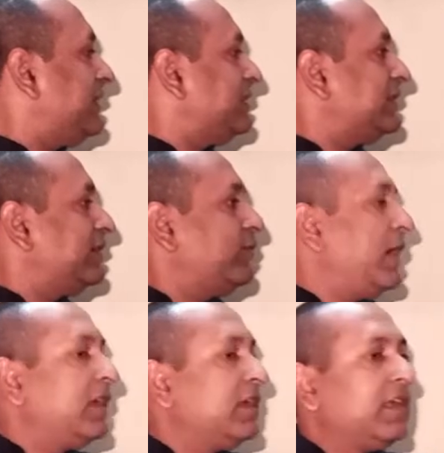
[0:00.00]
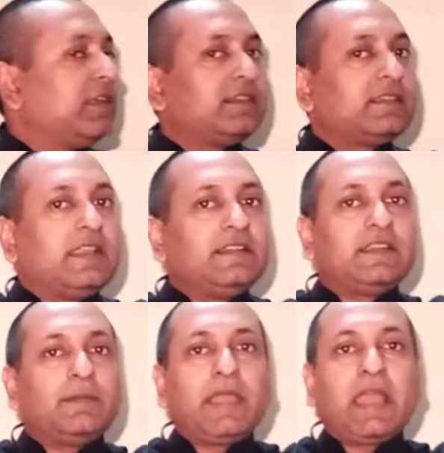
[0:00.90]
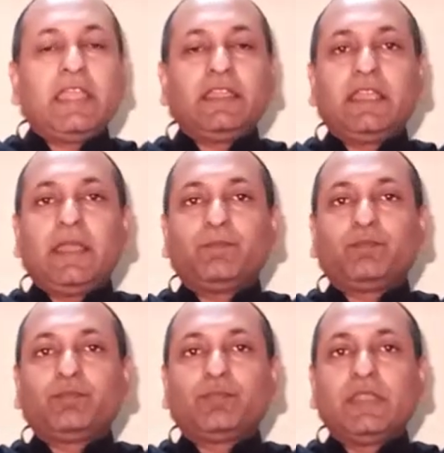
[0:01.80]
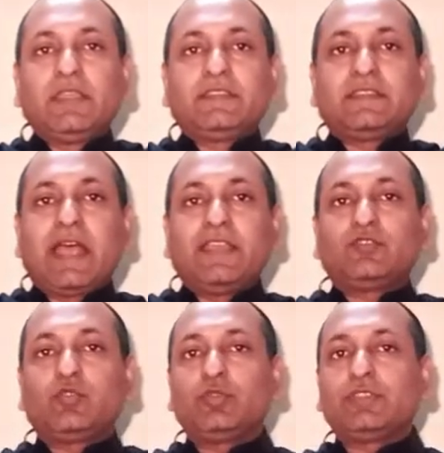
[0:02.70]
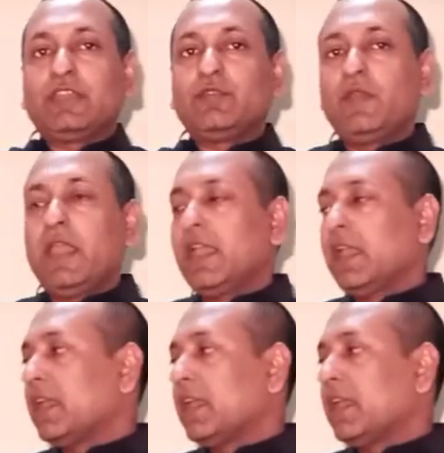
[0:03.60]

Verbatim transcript: लेते हुए सेंटर में आएंगे सांस छोड़ते हुए